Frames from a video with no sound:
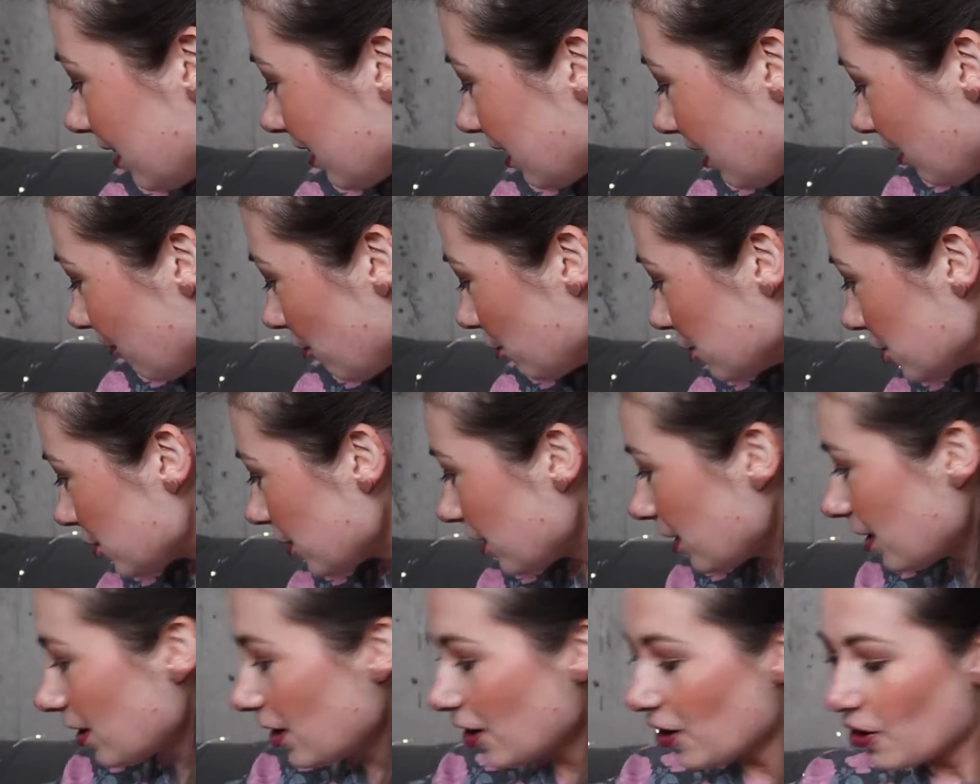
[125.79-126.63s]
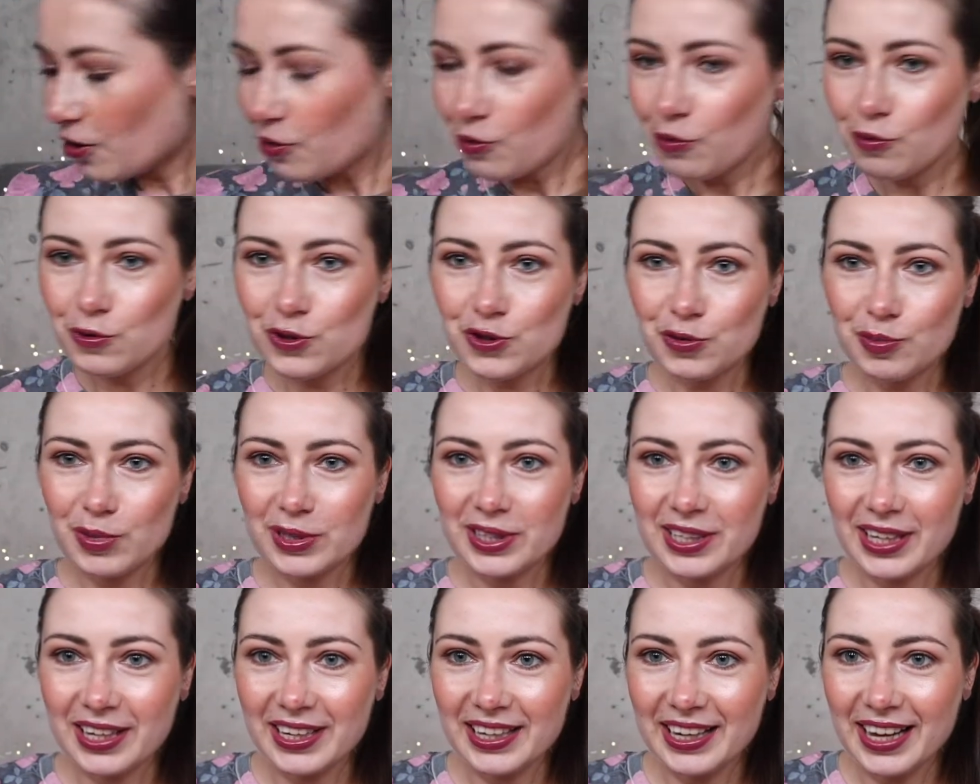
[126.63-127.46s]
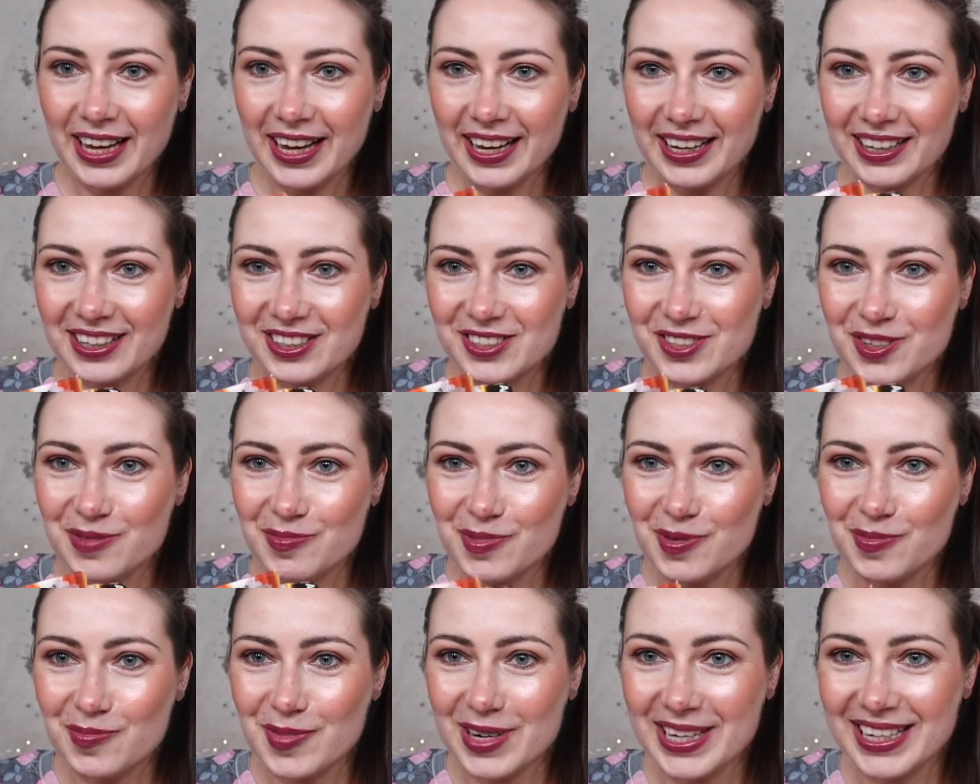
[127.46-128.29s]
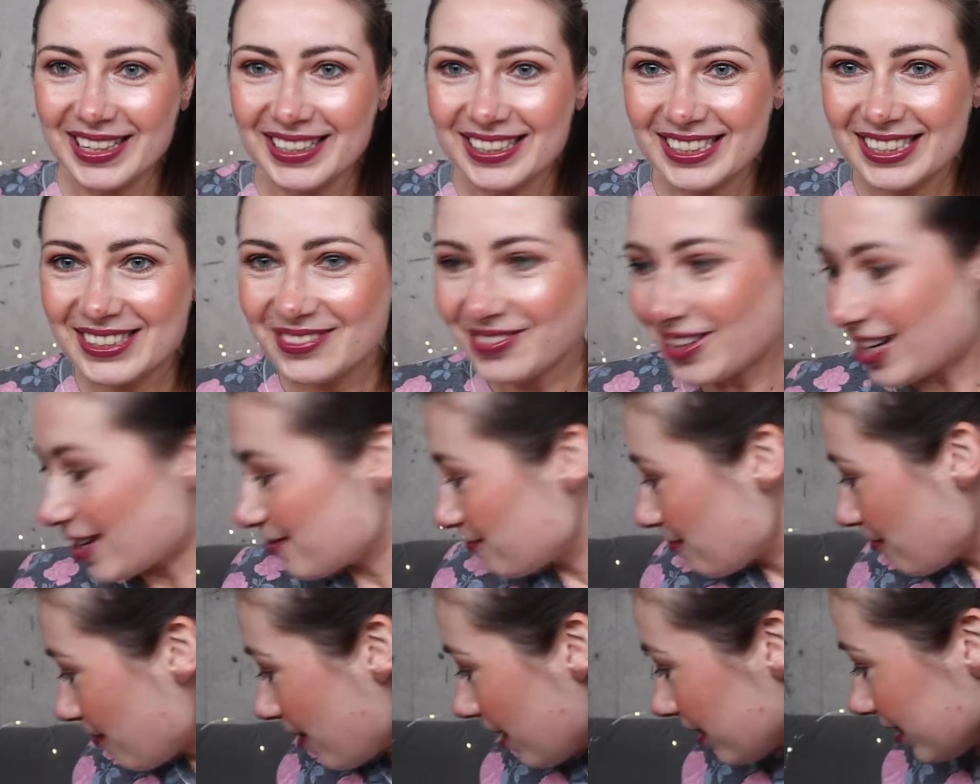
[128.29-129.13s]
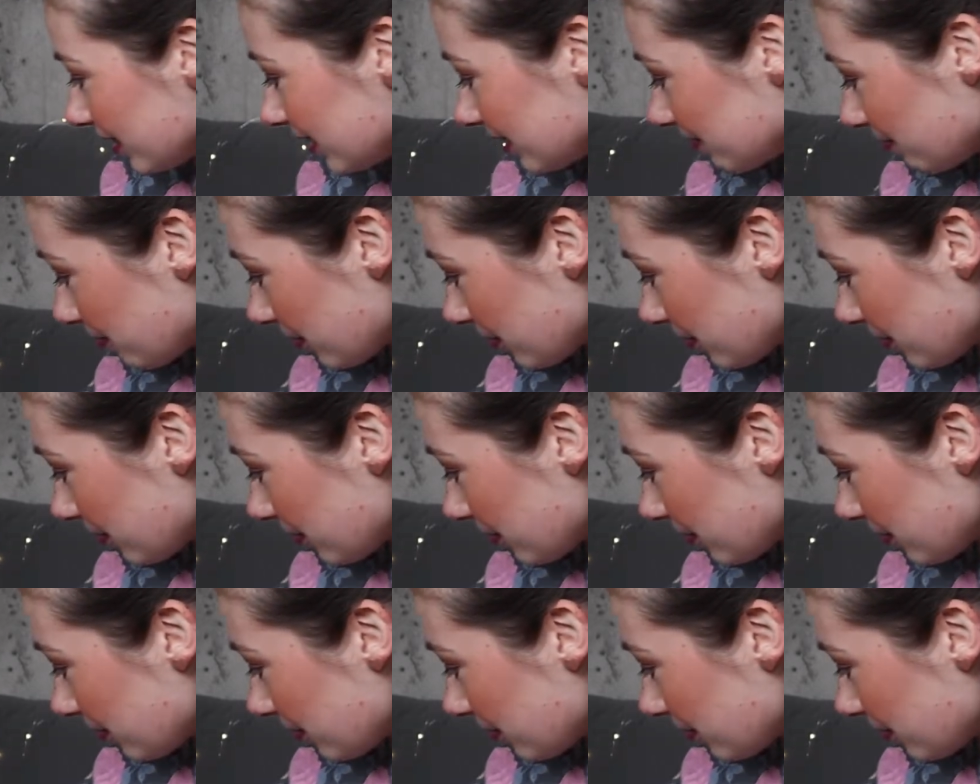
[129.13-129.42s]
короче, кучу батареек, чтобы мы с вами могли